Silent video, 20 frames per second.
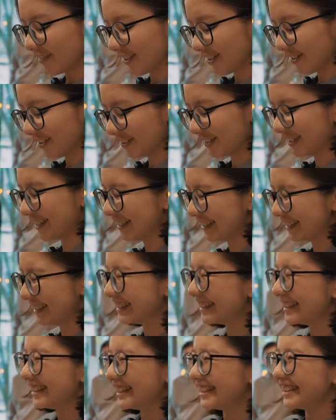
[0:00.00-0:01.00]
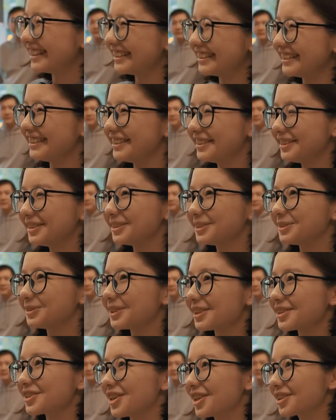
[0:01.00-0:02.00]
Я стараюсь не делать выводы,
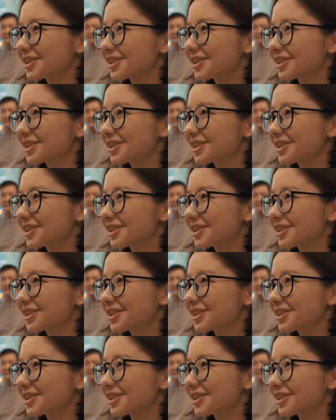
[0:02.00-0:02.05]
но